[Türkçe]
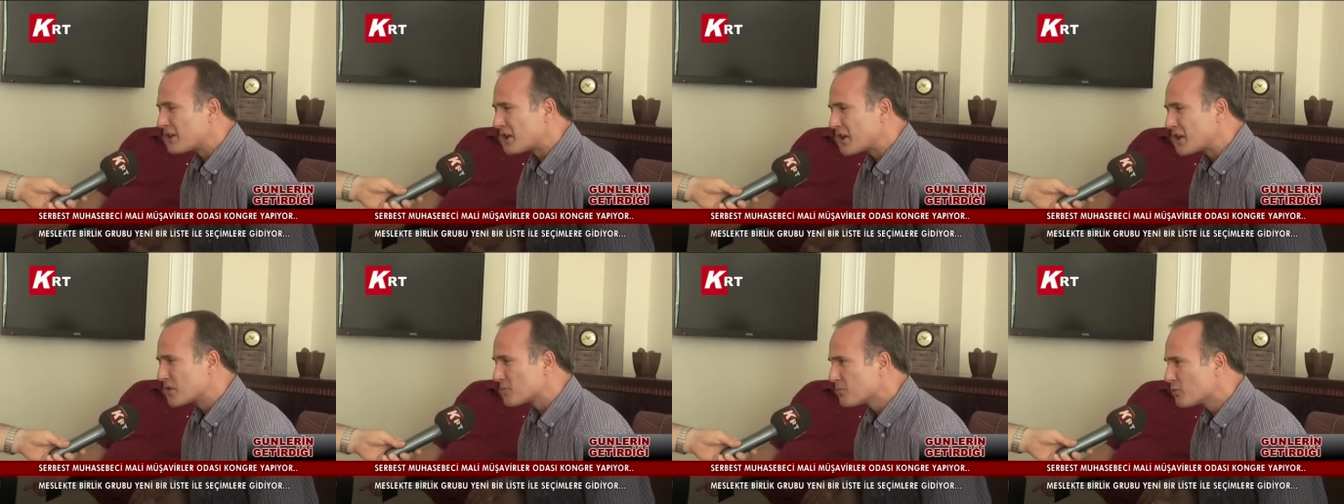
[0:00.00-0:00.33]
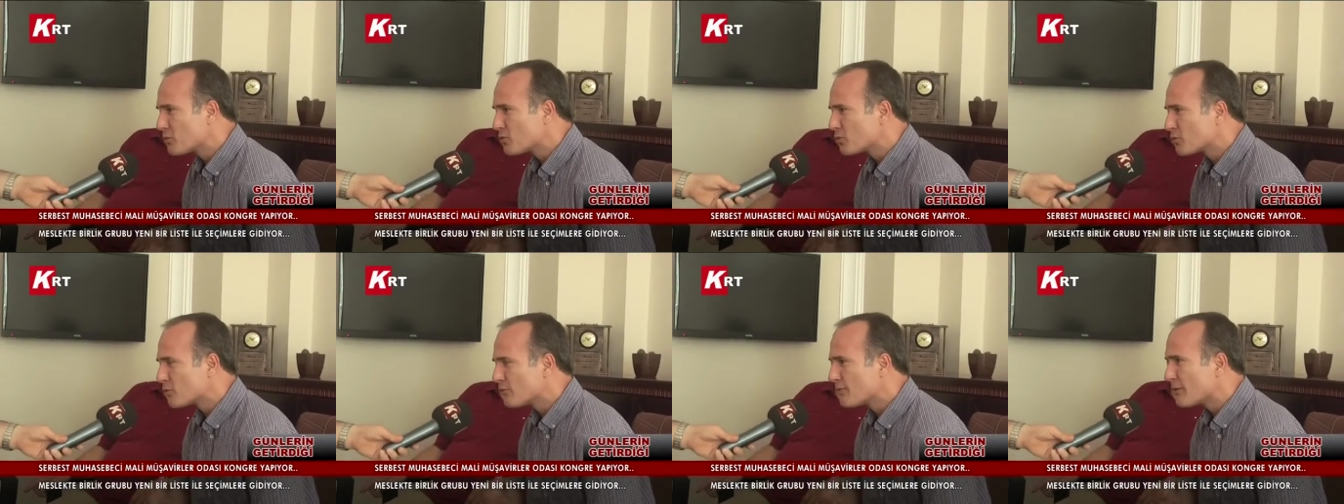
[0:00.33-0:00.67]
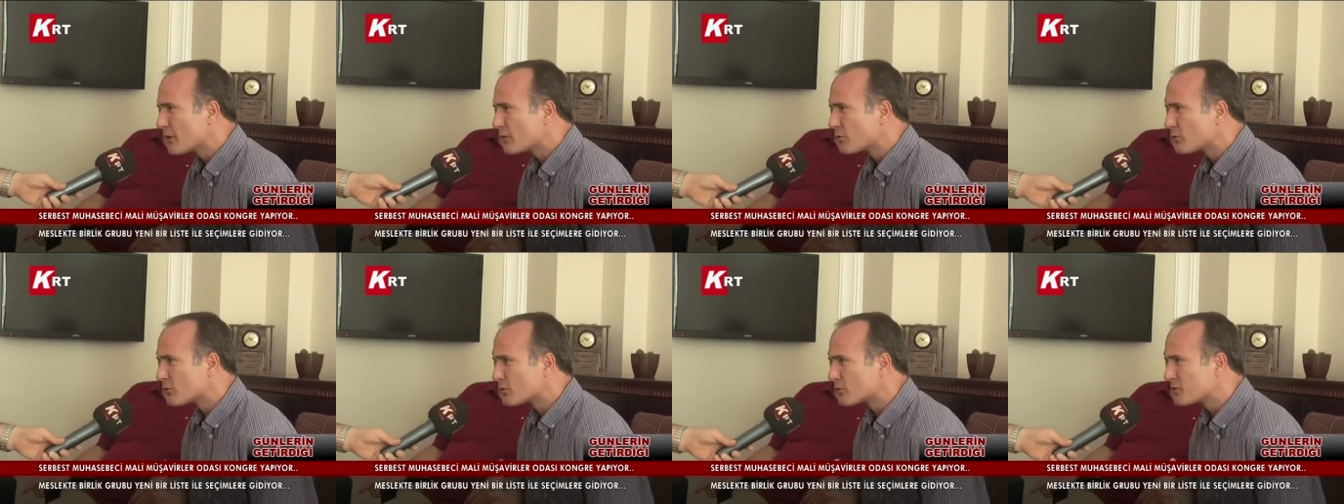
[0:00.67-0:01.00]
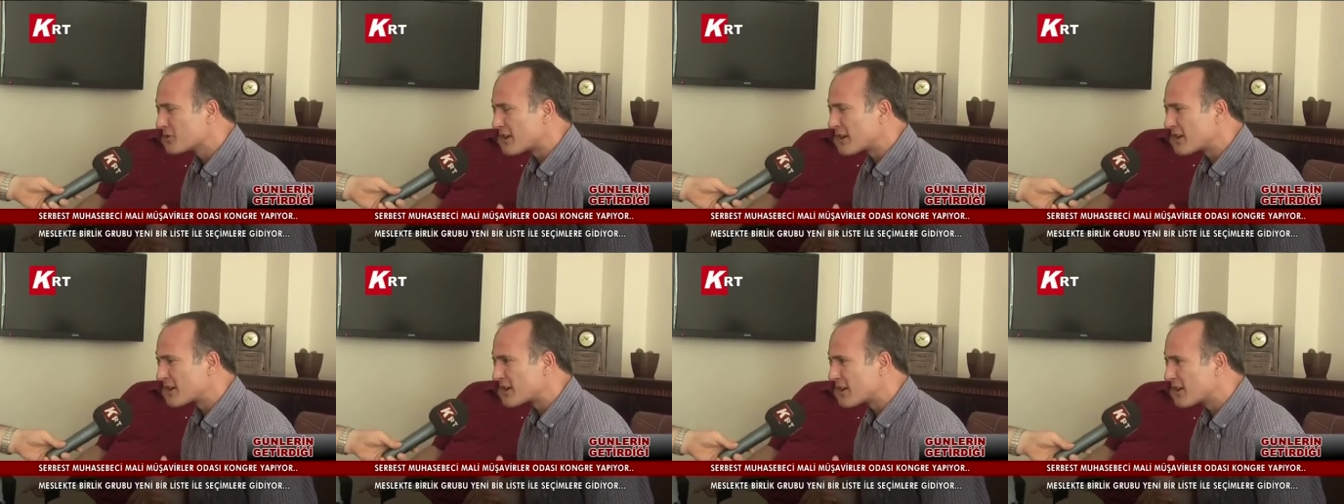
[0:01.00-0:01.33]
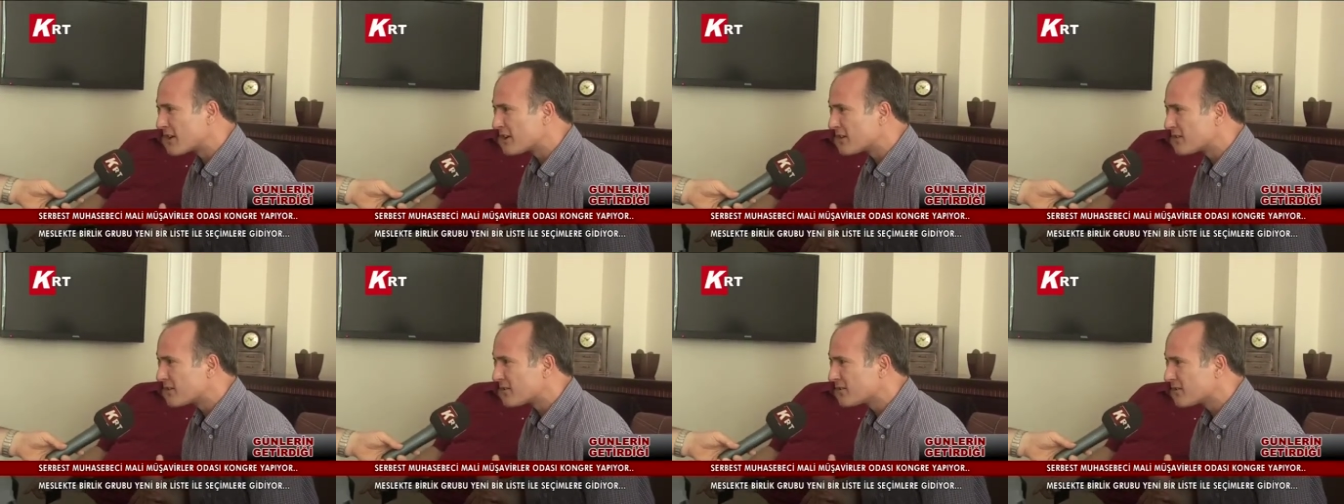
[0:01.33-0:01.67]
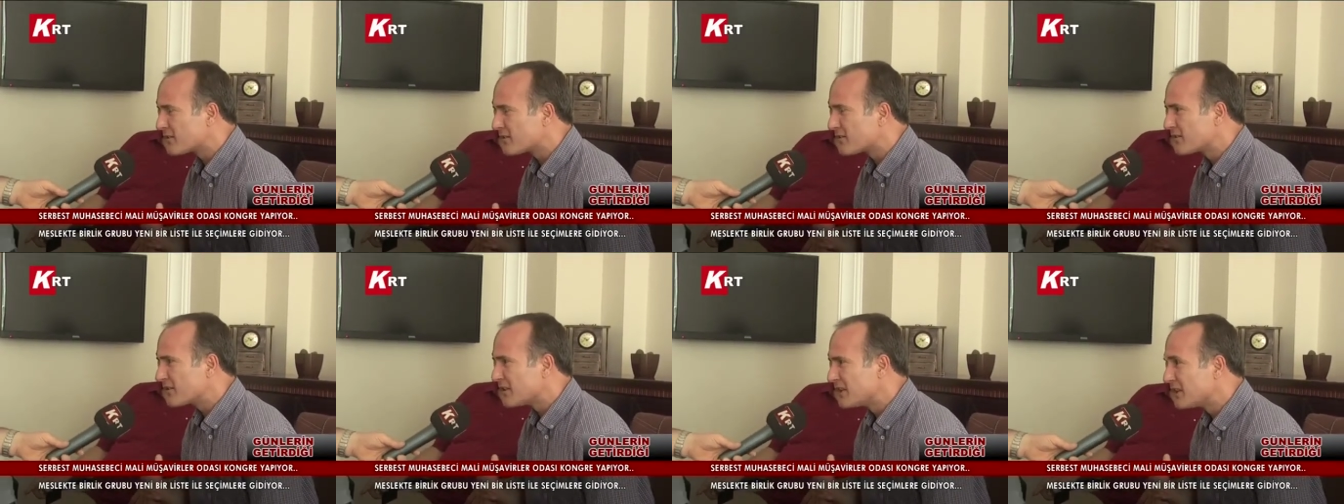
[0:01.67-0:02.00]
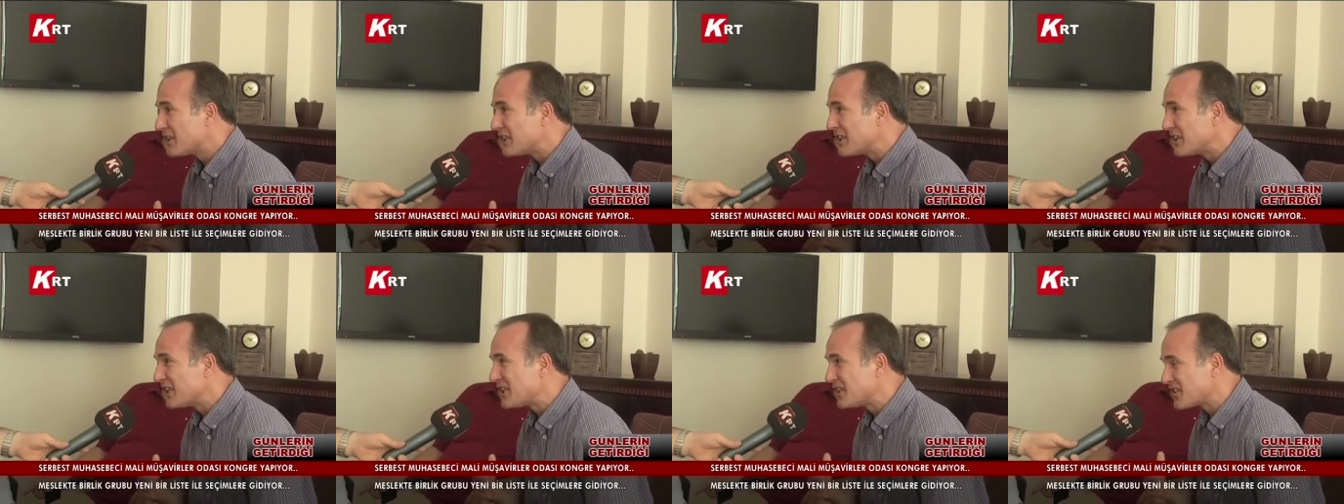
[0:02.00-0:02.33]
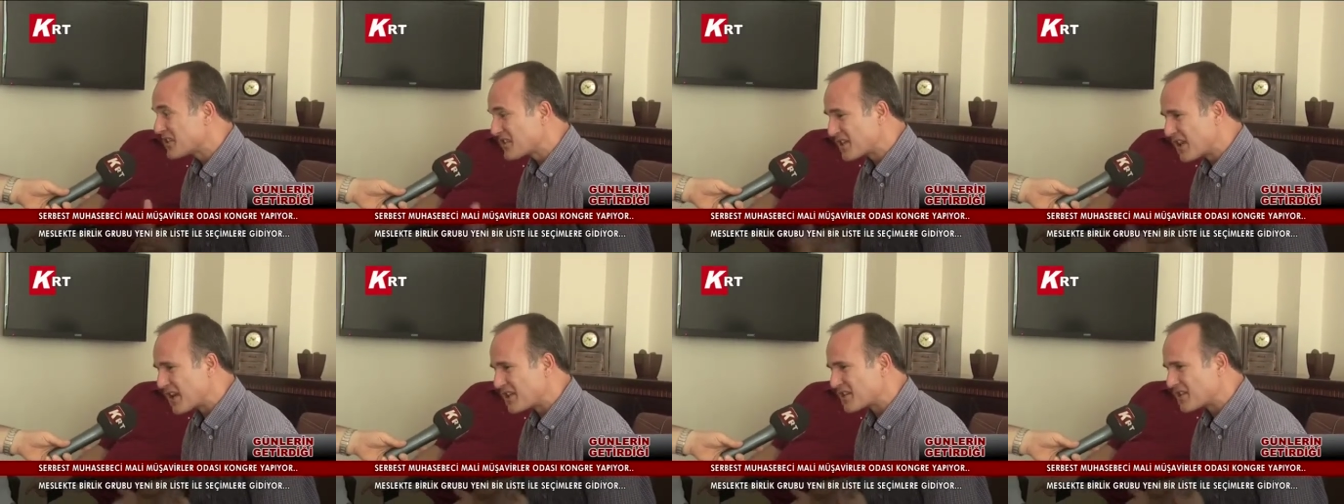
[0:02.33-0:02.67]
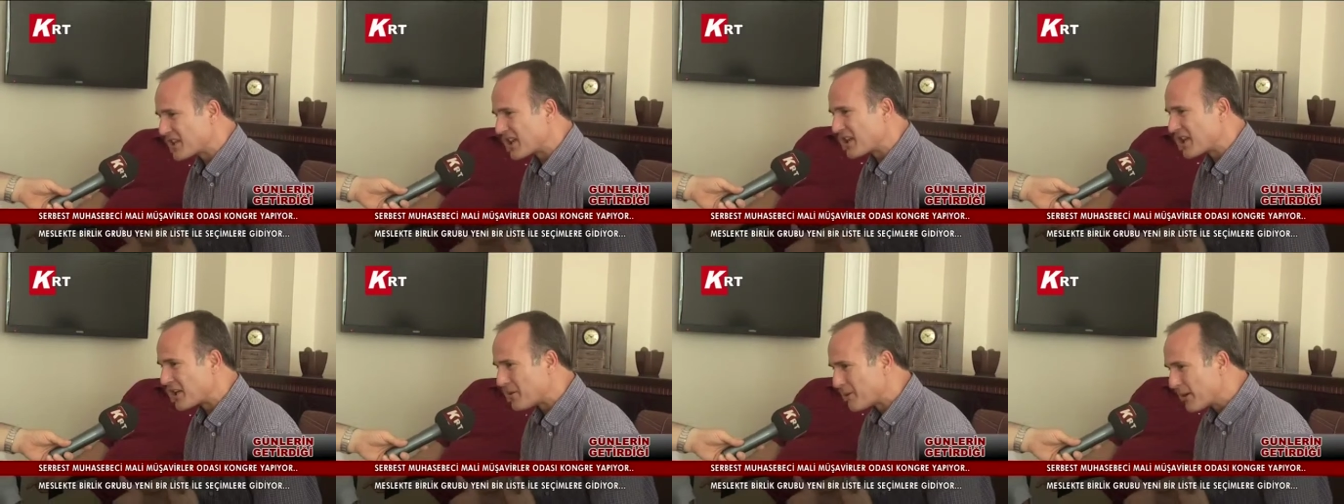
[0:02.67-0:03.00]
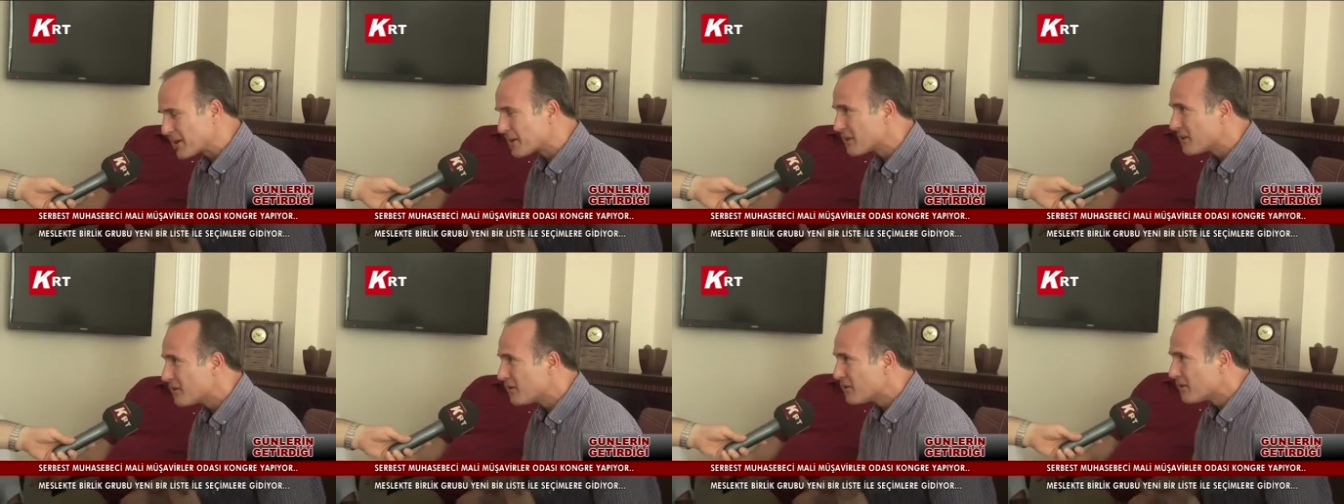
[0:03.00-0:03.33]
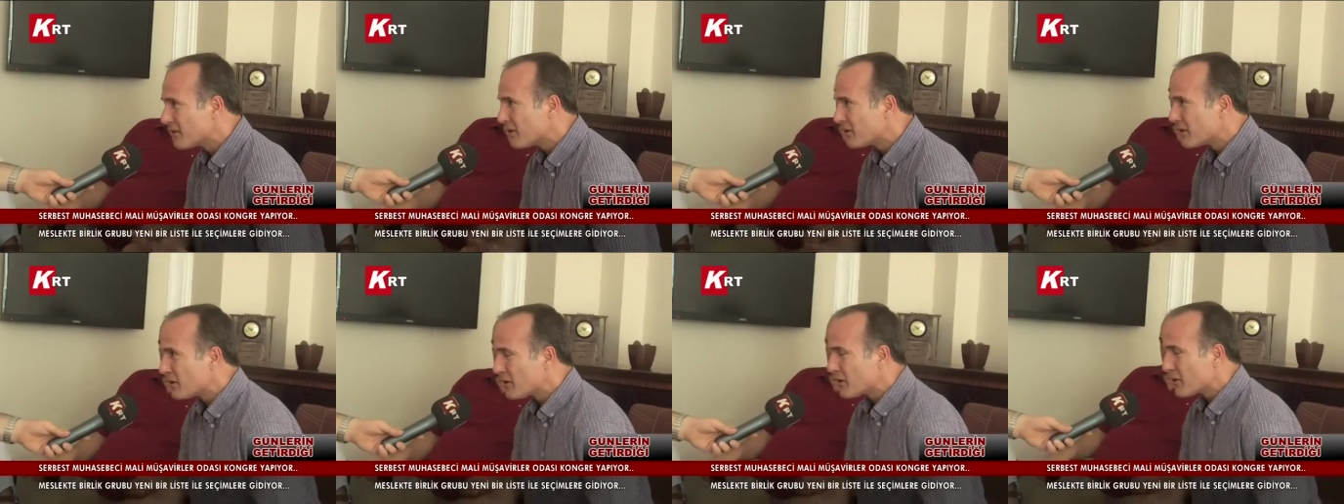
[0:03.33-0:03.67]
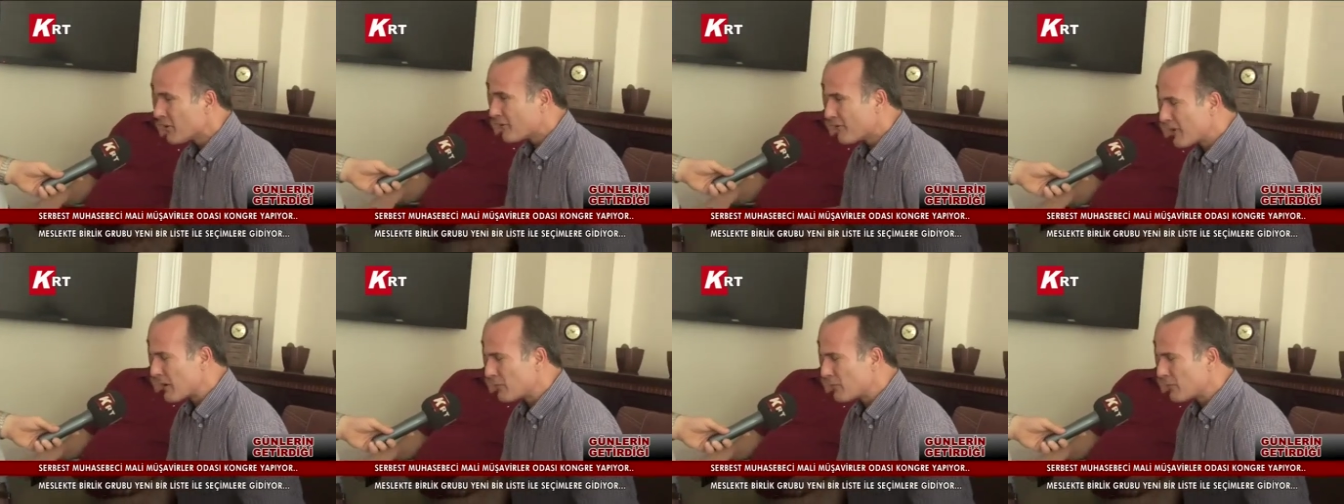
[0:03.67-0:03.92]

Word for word: resmi kurum ve kuruluşlarla iyi ilişkiler sağlamak evet.